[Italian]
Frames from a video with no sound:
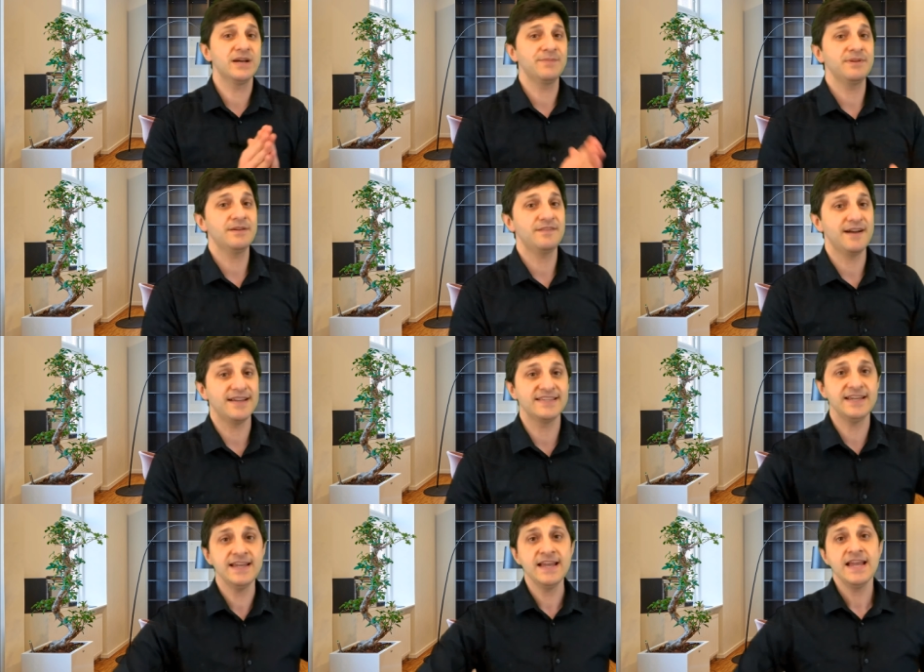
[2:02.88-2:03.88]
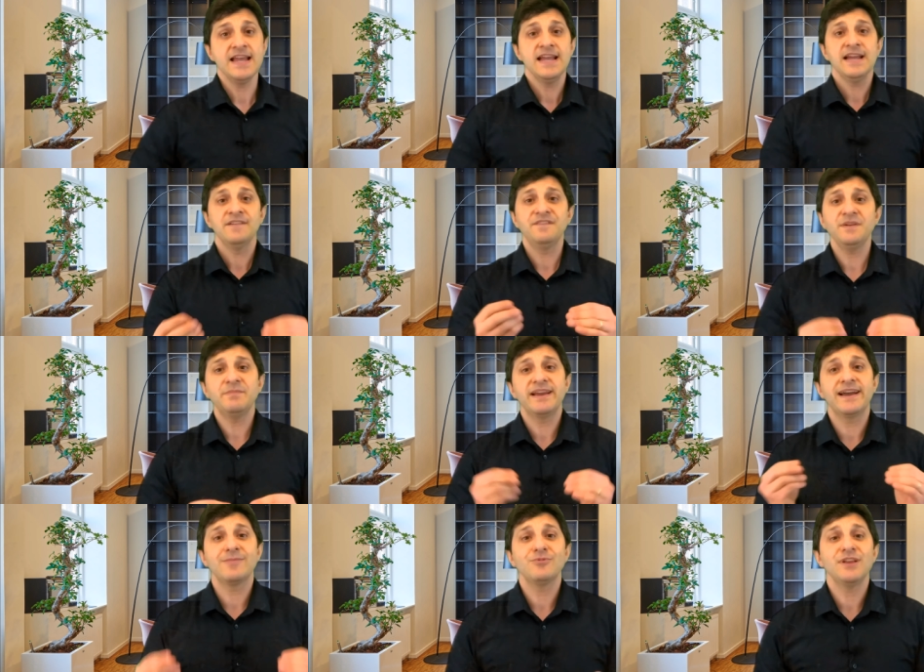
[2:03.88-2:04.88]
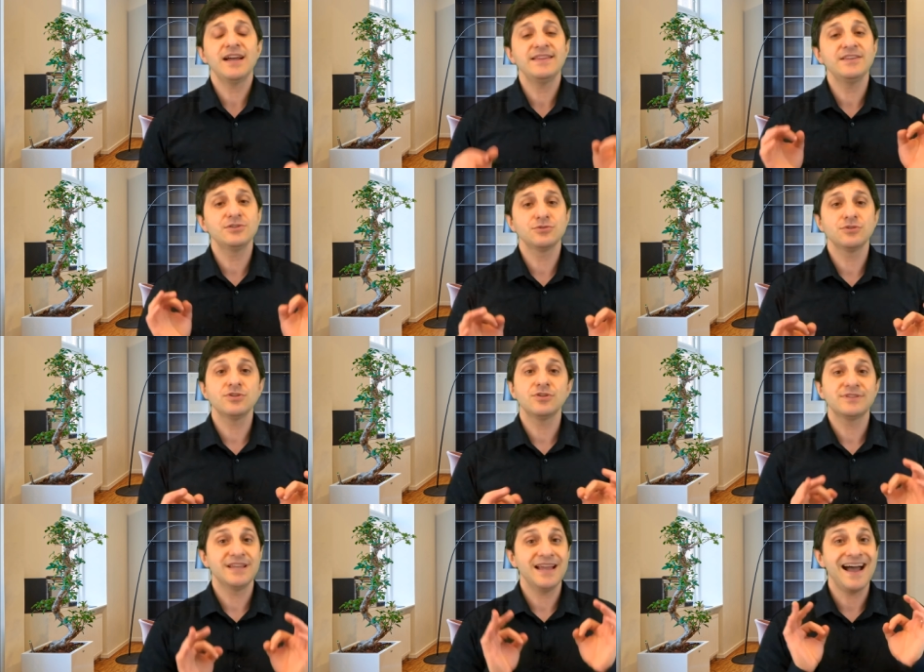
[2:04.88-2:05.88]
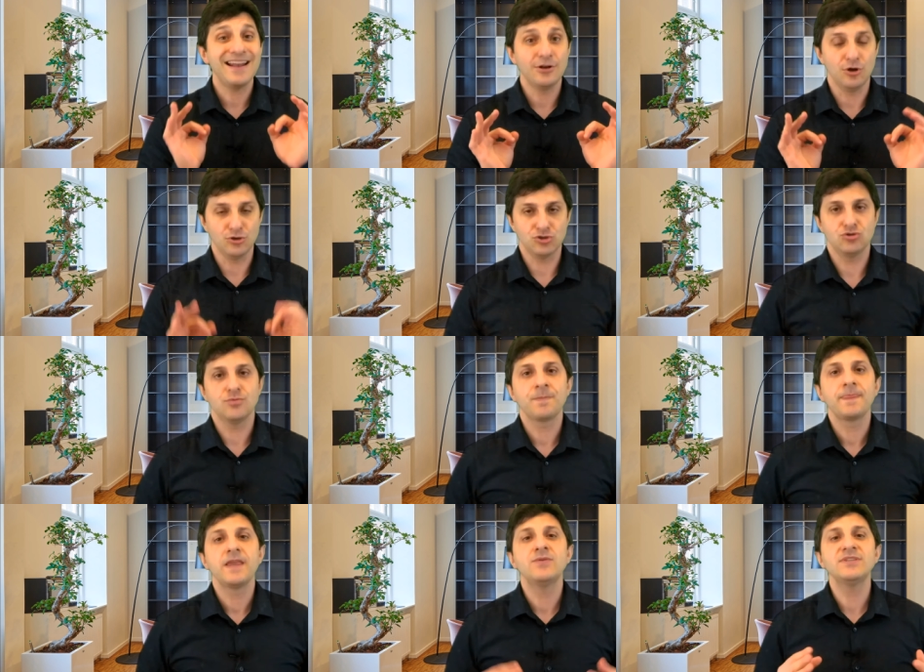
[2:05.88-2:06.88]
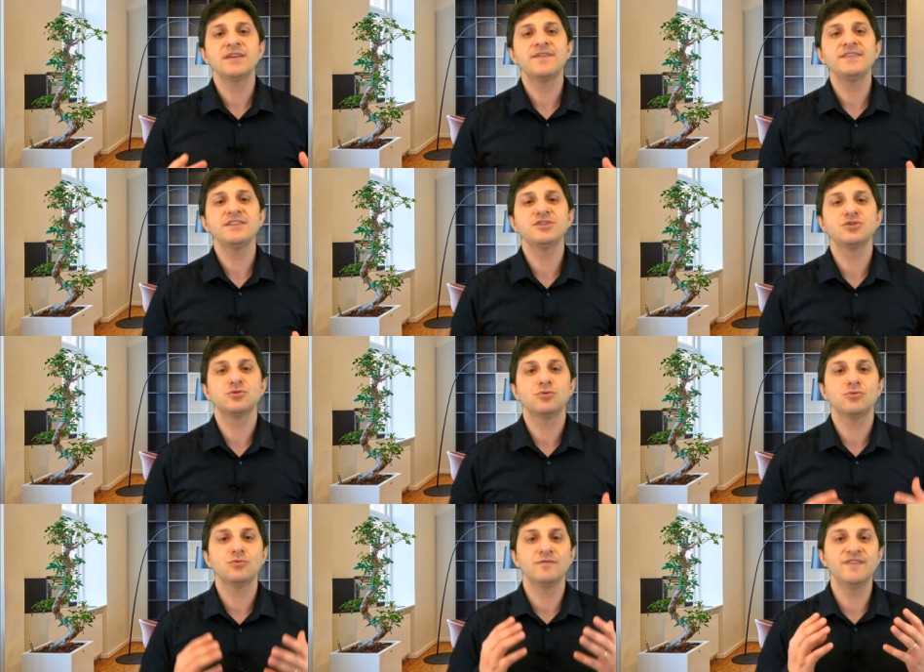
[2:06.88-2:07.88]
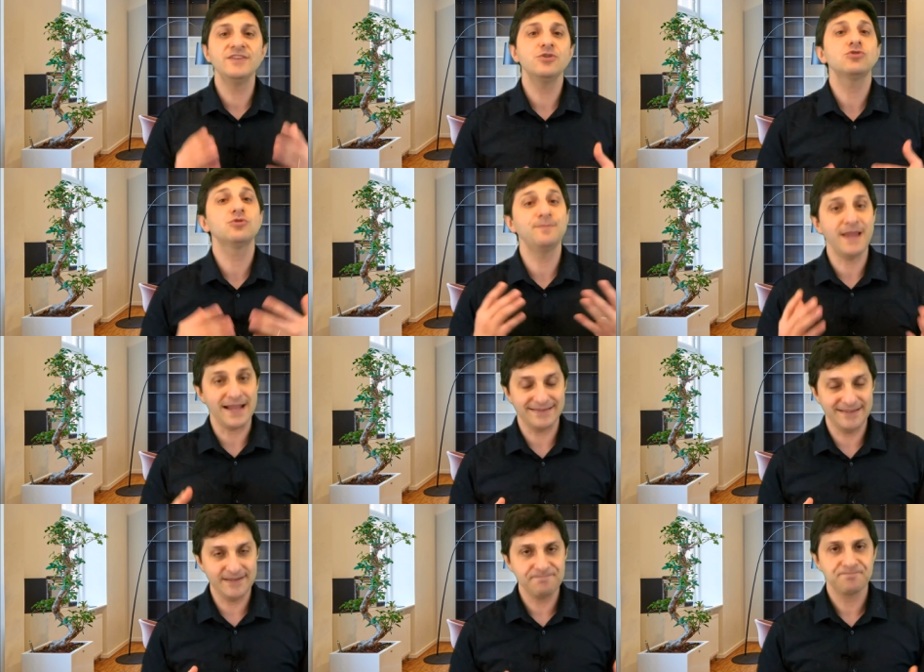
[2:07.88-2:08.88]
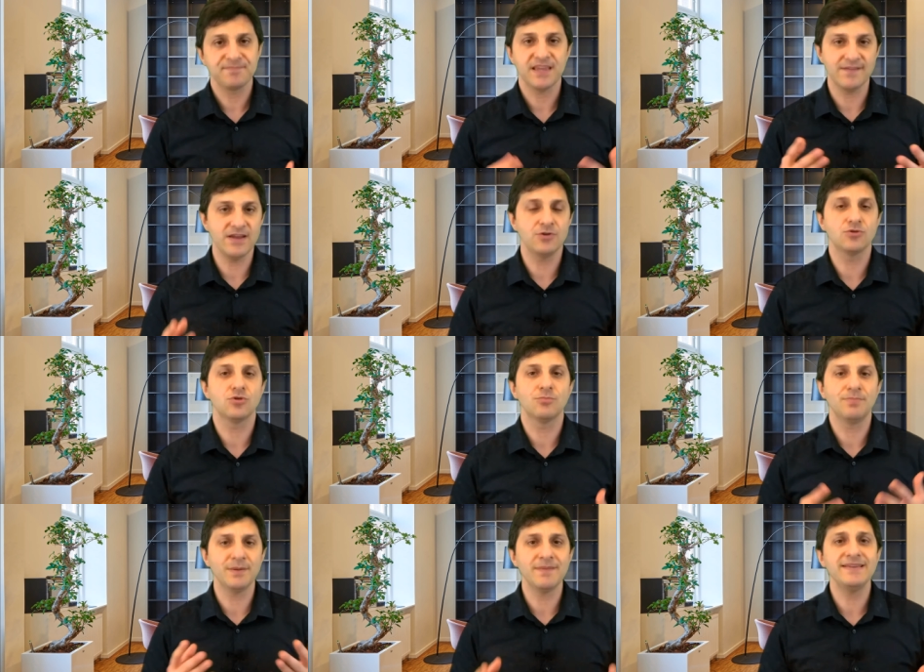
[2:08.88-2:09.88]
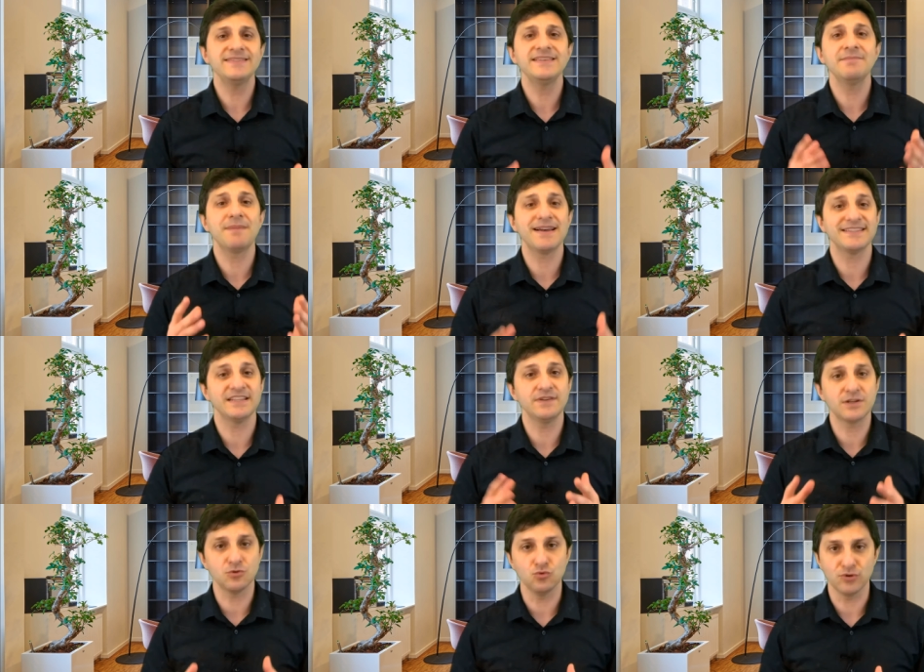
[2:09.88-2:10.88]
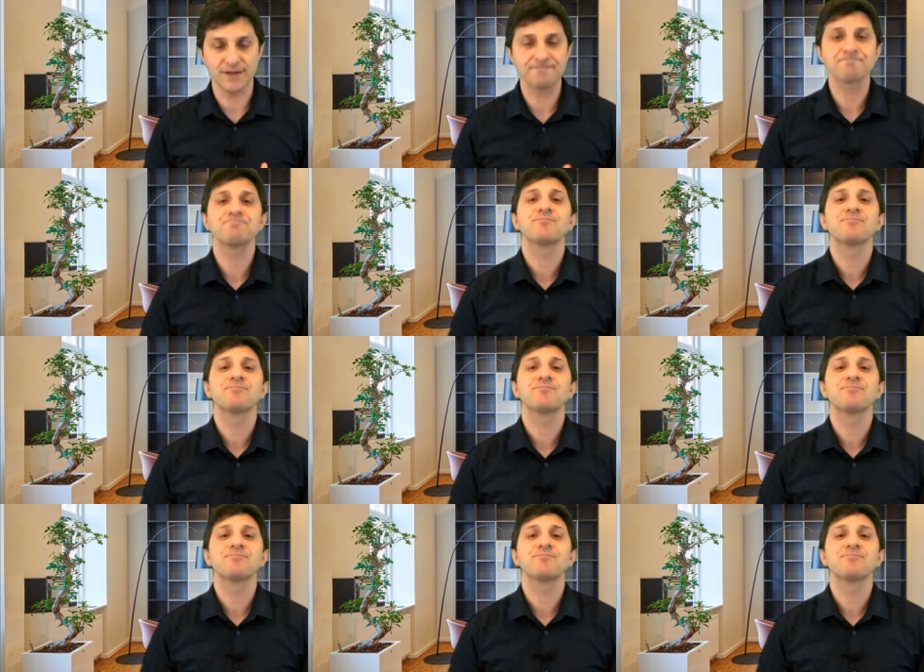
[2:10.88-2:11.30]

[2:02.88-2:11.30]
nella prima fase, fibre e carboidrati sono ridotte all'osso. In questa fase ci sono 28 piatti che vengono permessi a base di verdure.